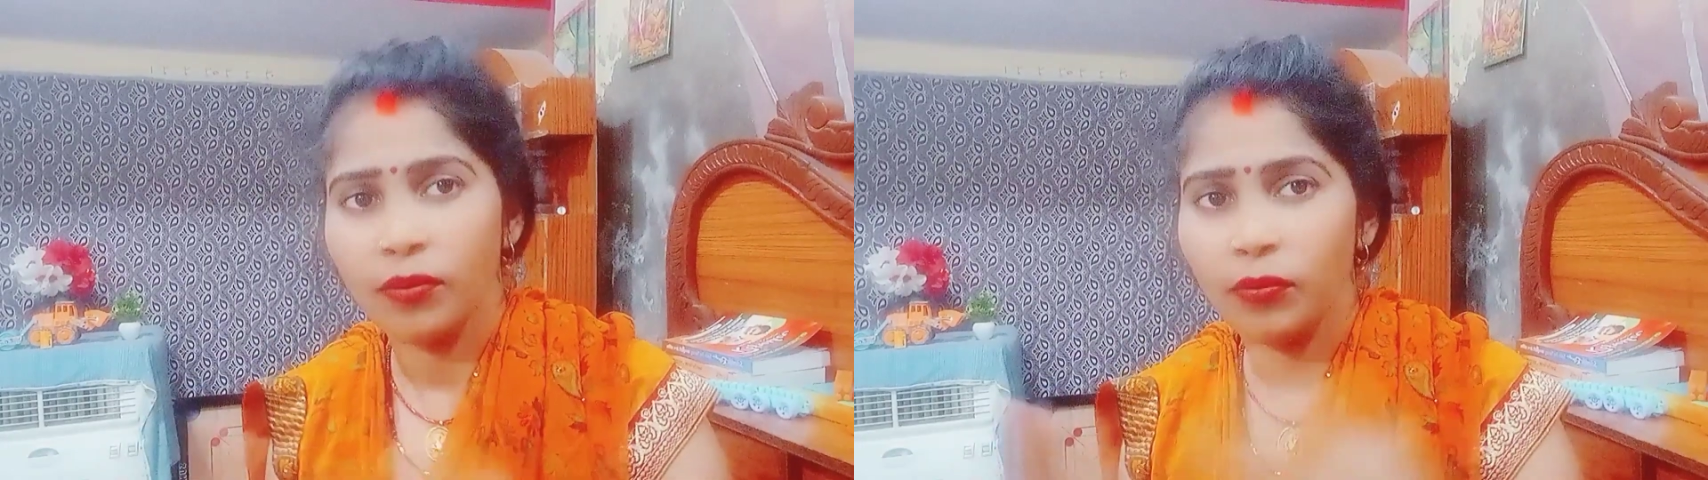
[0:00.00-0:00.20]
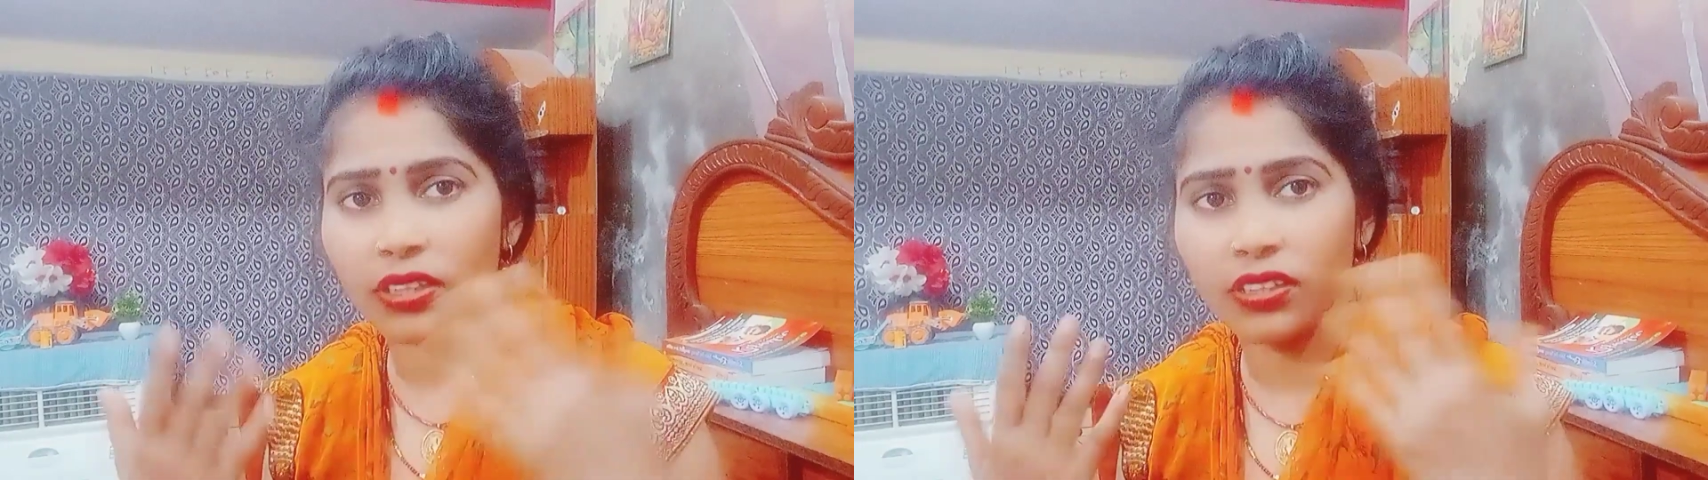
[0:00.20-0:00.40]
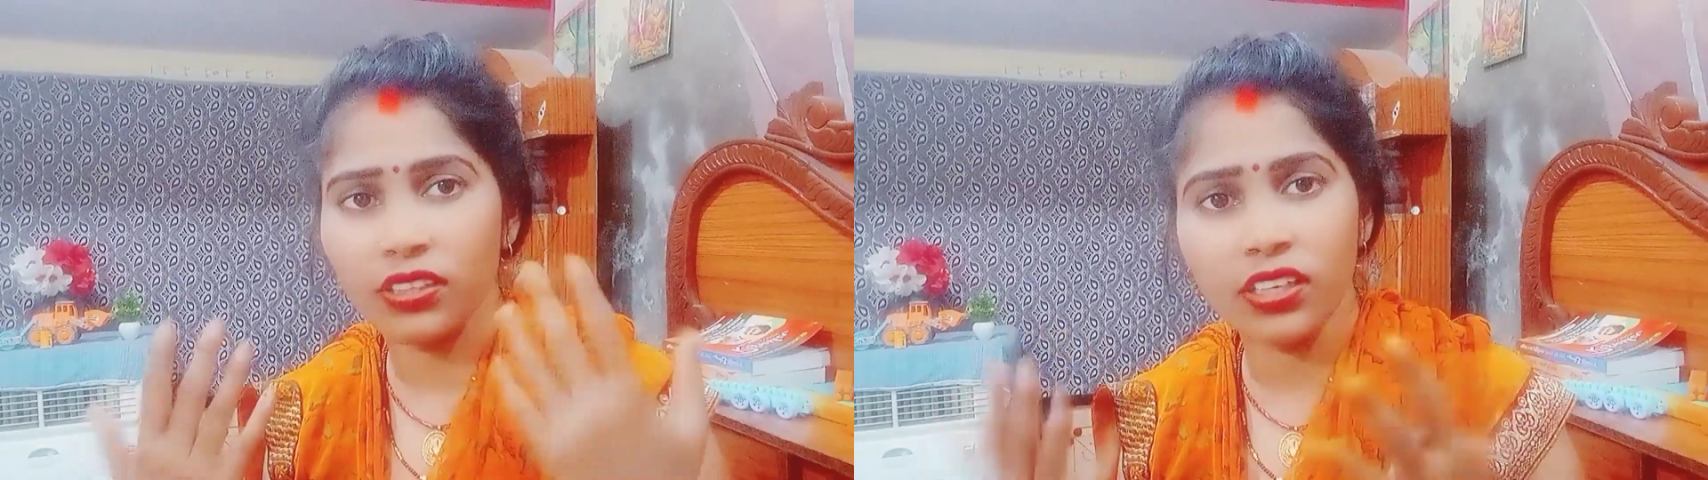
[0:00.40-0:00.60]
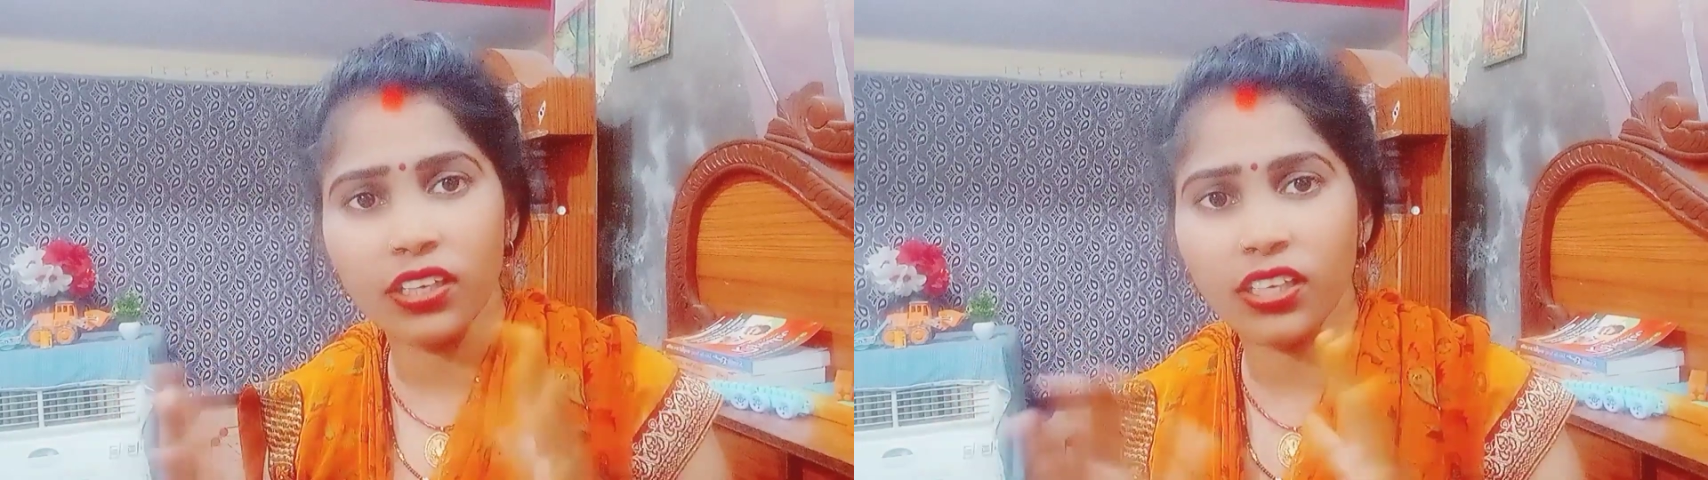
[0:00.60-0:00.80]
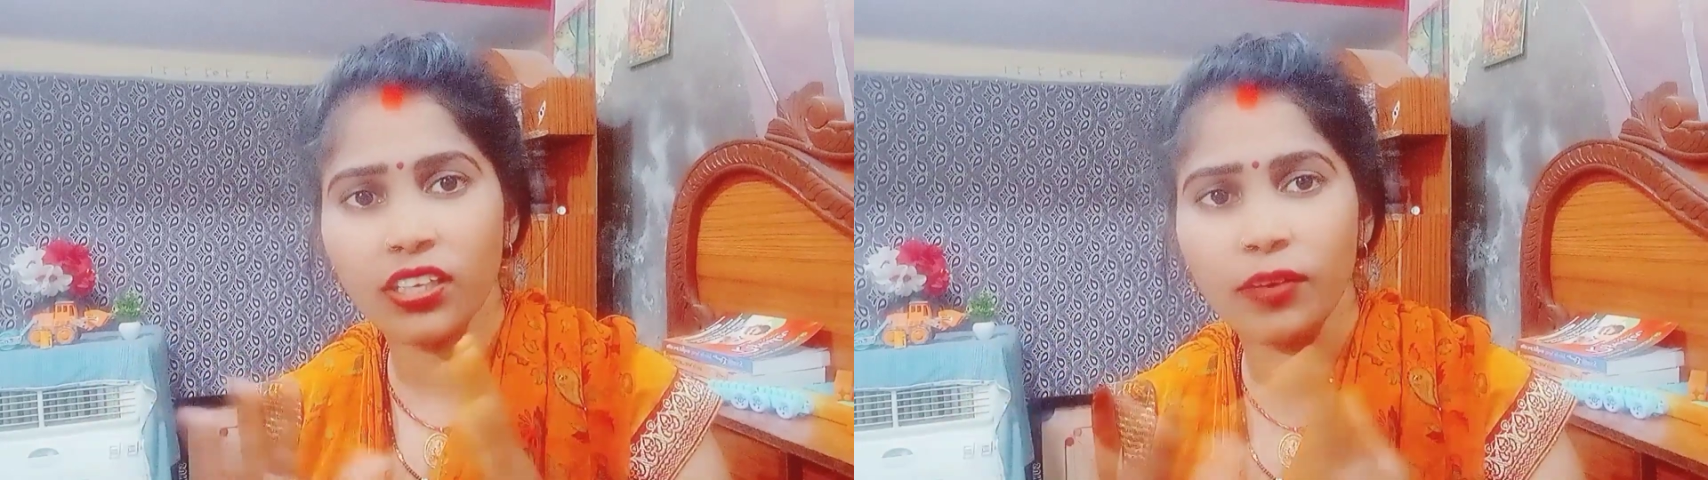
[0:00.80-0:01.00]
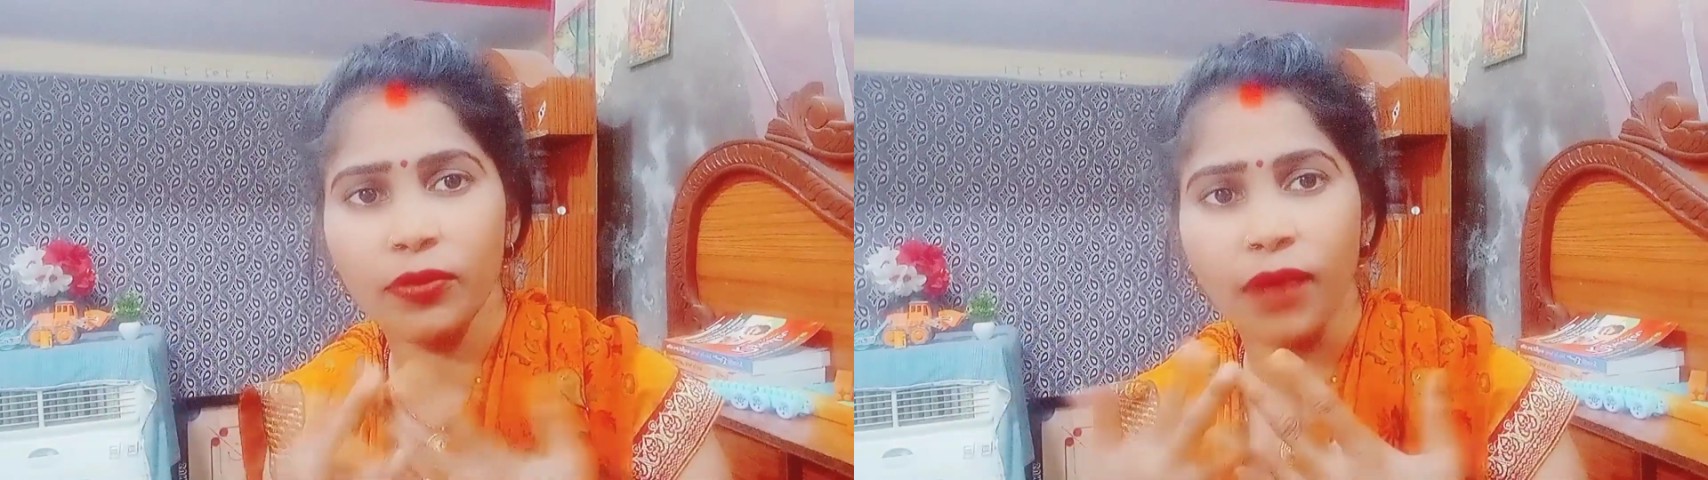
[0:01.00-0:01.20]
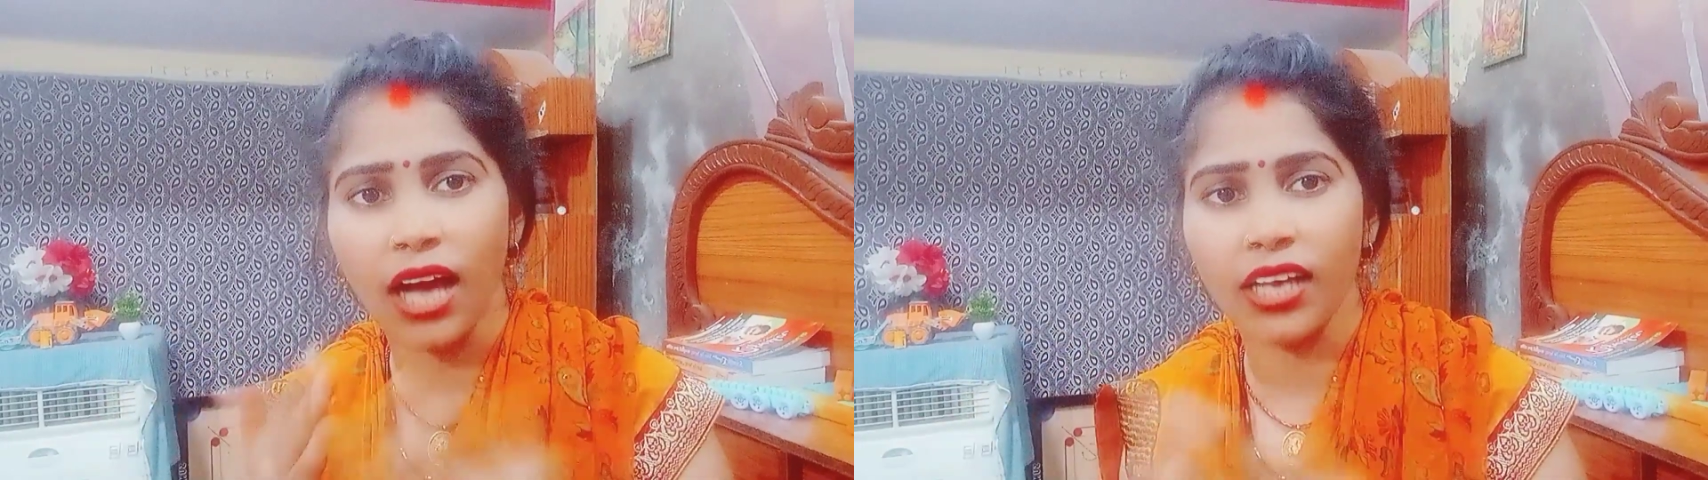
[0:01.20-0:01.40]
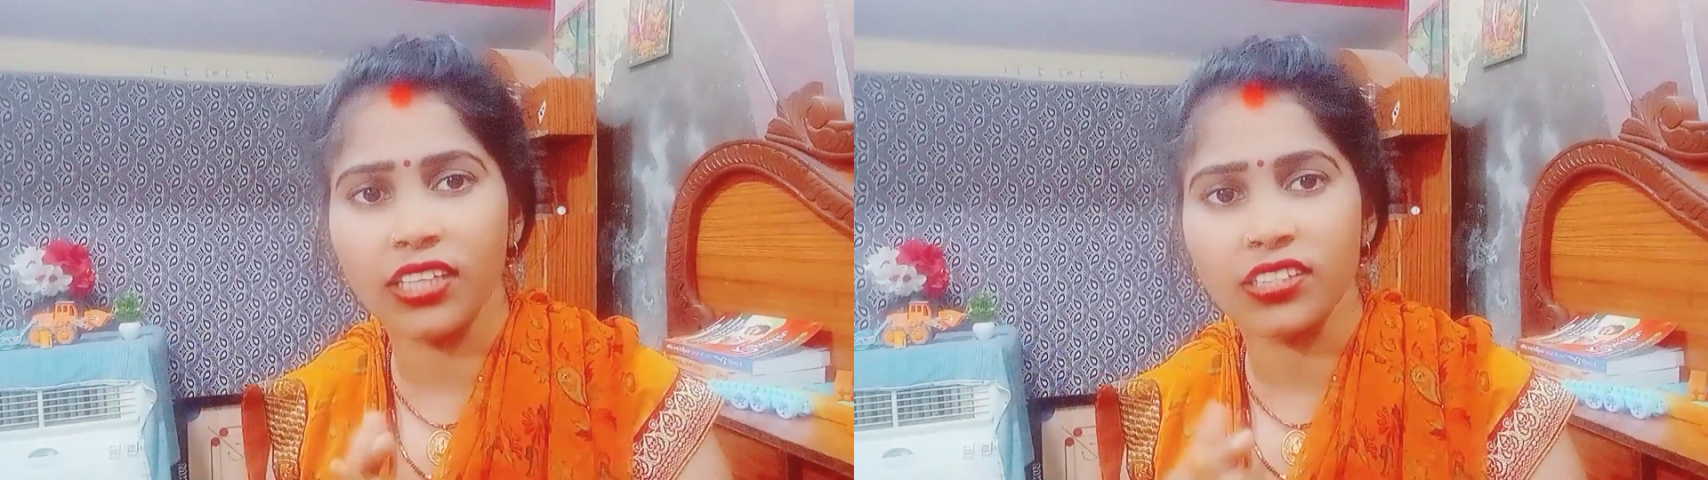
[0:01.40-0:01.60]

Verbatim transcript: पत्नी नहीं अभी भाग रही है